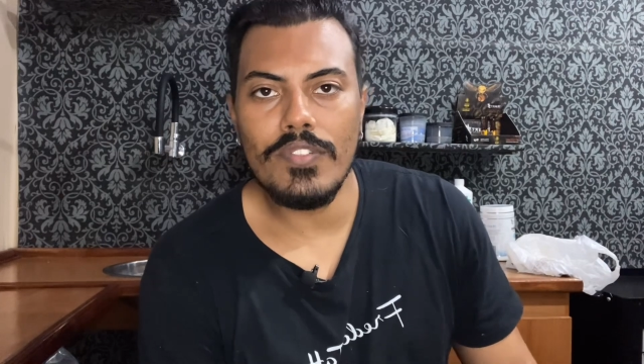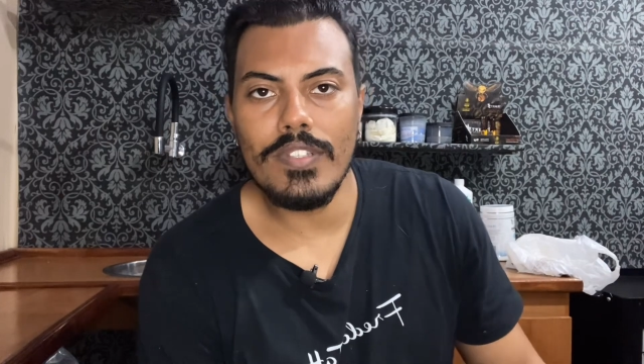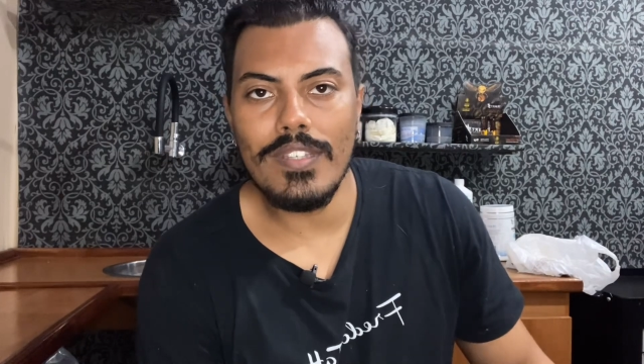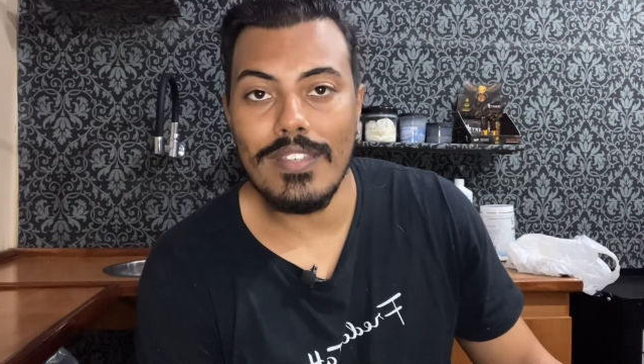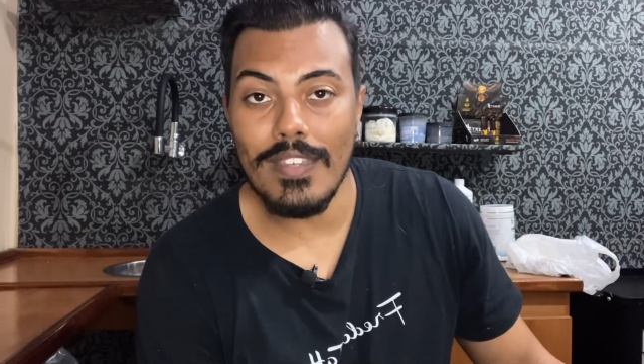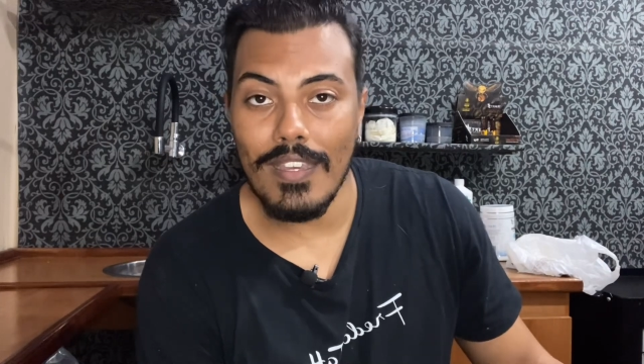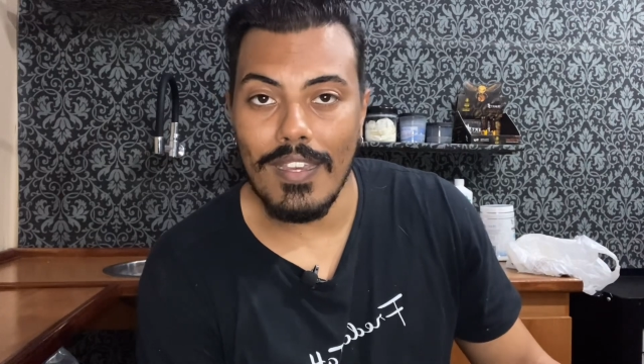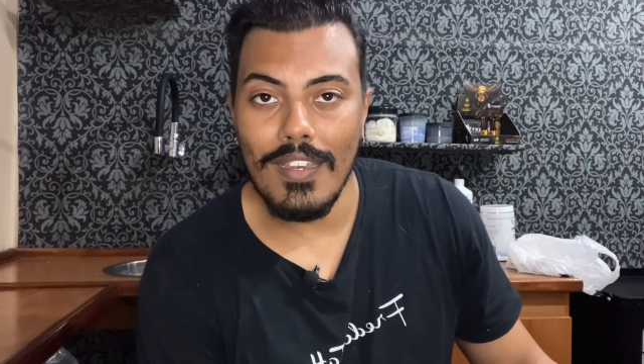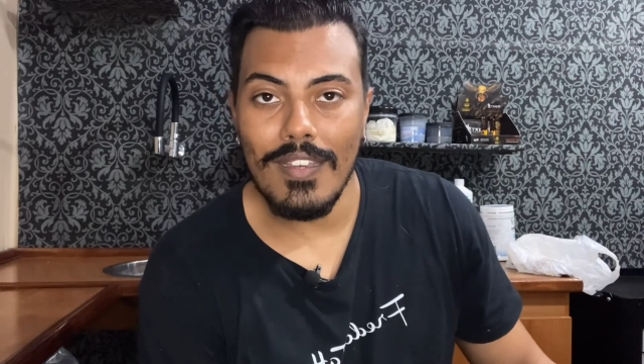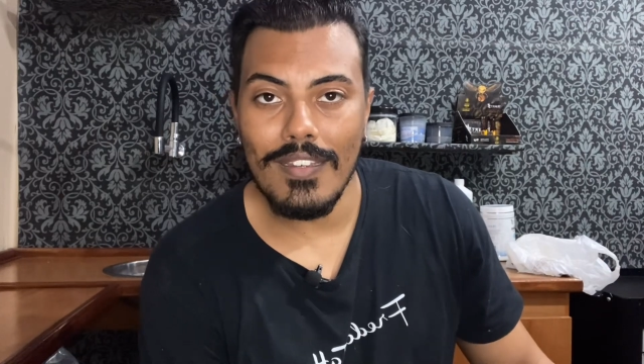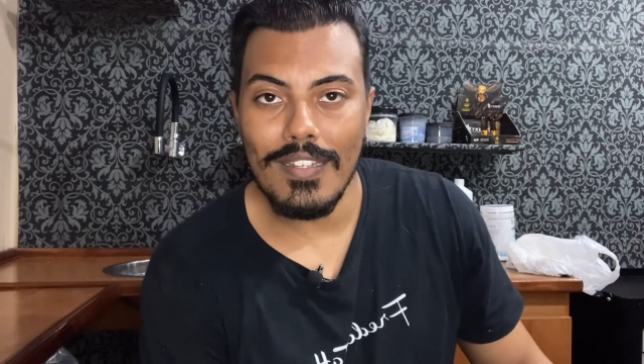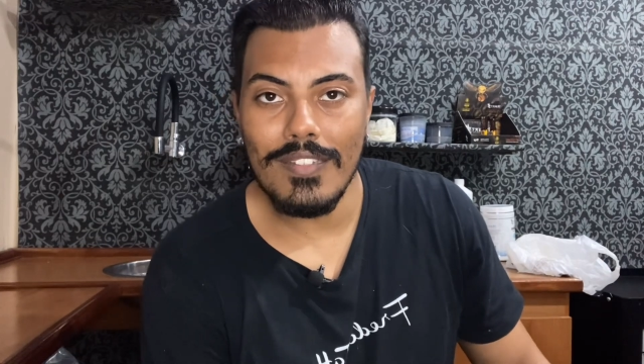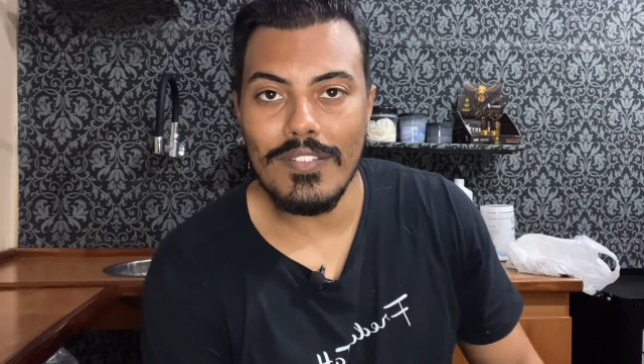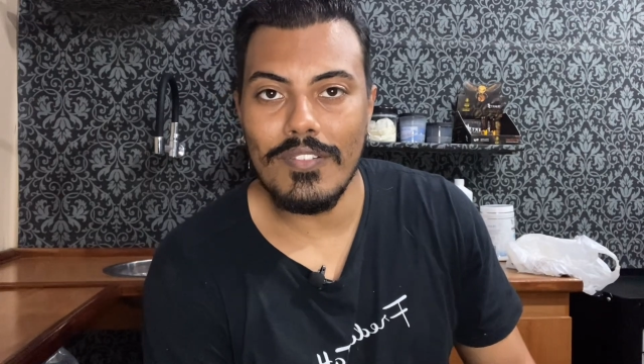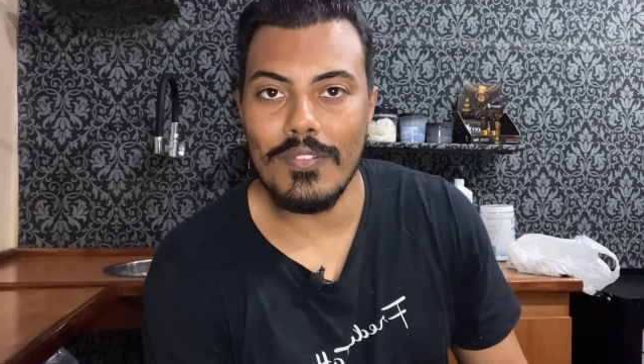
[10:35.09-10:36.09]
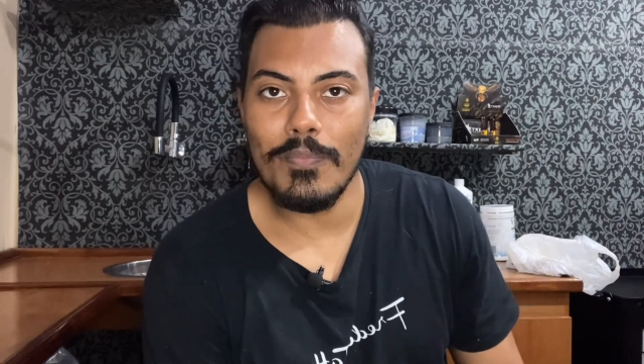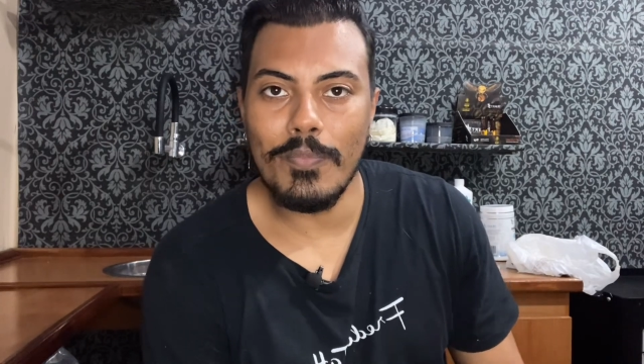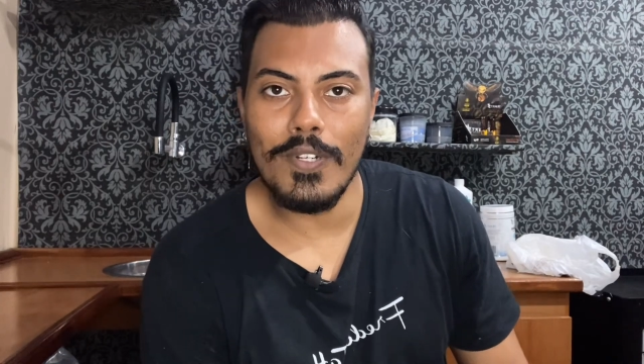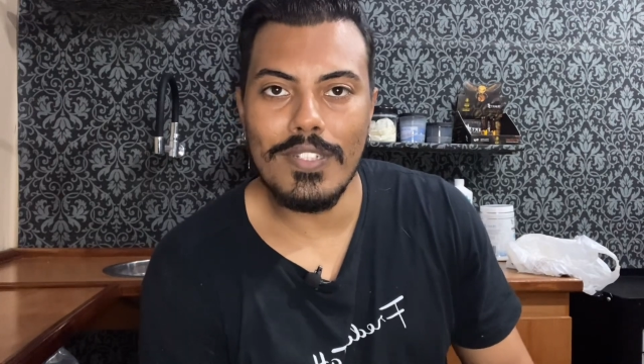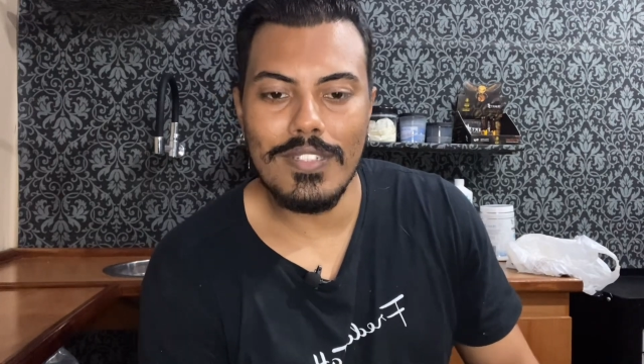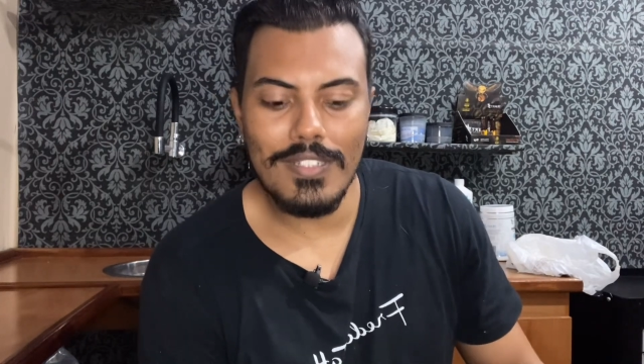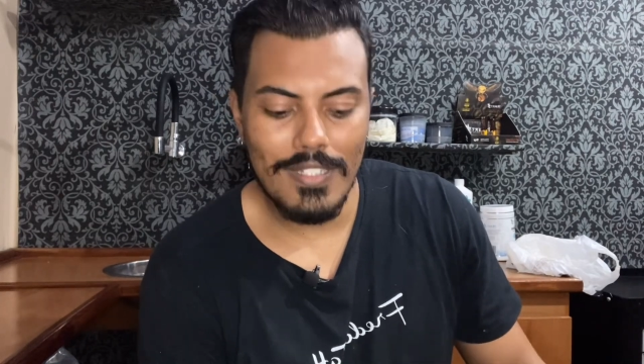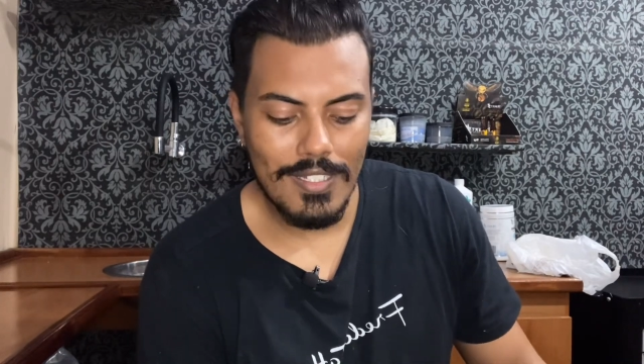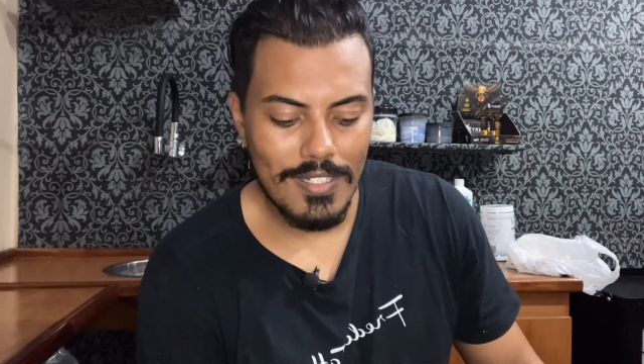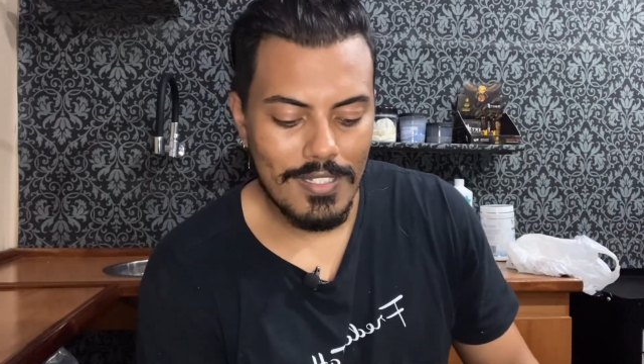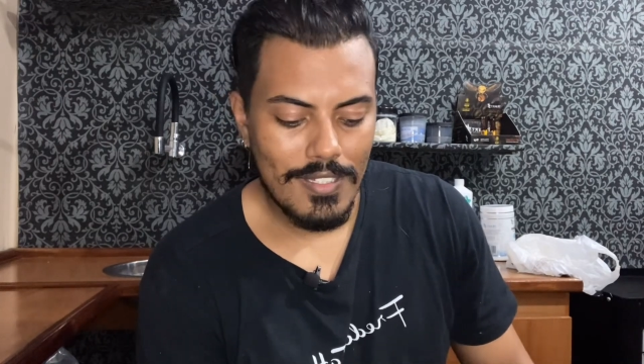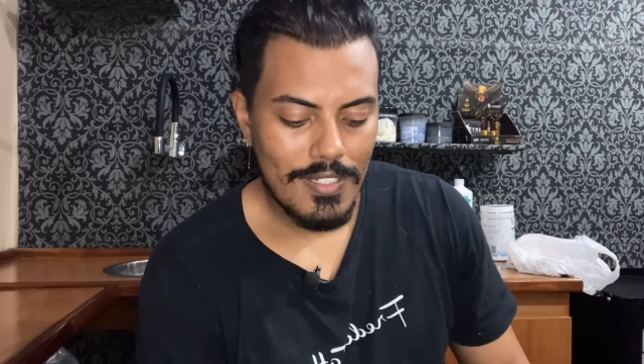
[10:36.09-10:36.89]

o que quer, a gente não pode, né?